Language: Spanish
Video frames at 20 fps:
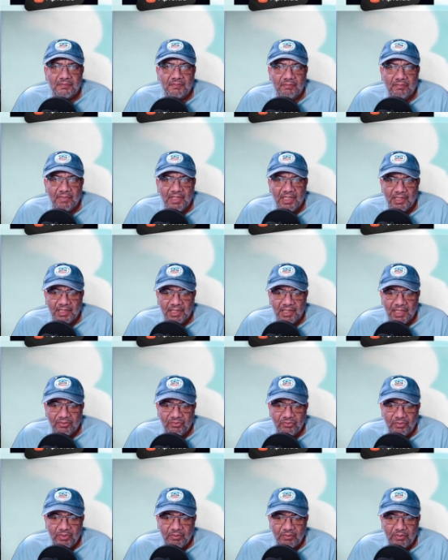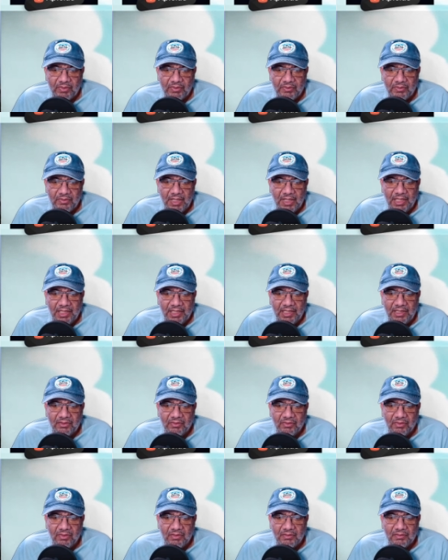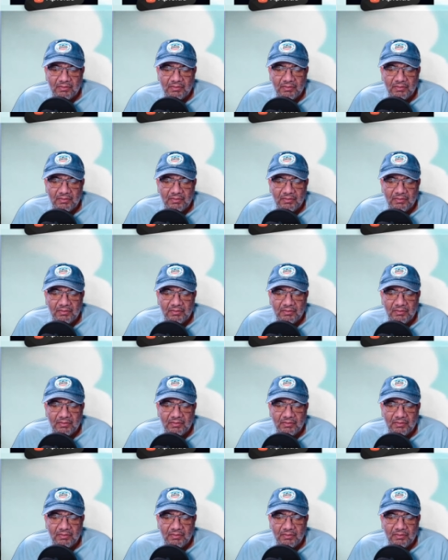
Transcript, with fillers: Miren, ya subimos algo, ¿no?